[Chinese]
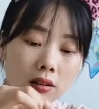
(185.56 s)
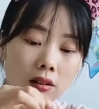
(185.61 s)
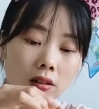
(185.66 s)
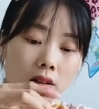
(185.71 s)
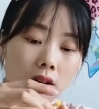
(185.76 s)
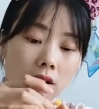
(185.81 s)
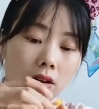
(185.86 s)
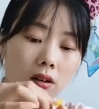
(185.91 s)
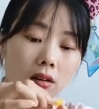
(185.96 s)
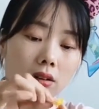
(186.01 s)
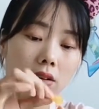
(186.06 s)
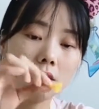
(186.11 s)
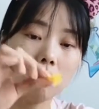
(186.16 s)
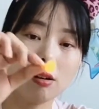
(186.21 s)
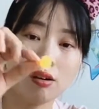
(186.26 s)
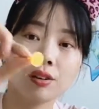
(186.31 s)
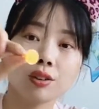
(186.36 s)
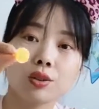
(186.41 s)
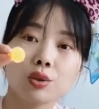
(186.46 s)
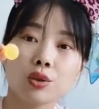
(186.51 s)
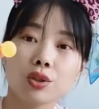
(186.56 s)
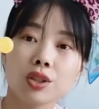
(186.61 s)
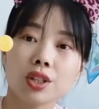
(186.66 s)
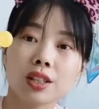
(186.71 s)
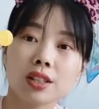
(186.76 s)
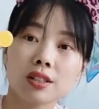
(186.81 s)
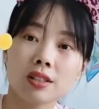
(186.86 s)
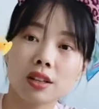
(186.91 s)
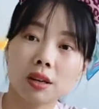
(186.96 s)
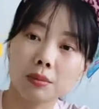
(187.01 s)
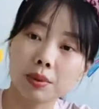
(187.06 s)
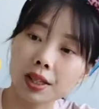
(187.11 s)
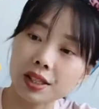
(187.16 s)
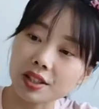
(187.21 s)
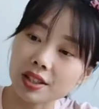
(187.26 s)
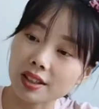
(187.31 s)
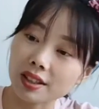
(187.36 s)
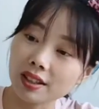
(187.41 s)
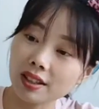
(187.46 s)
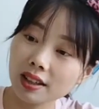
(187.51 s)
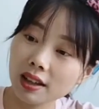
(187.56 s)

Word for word: 哦，就是一个小佩奇。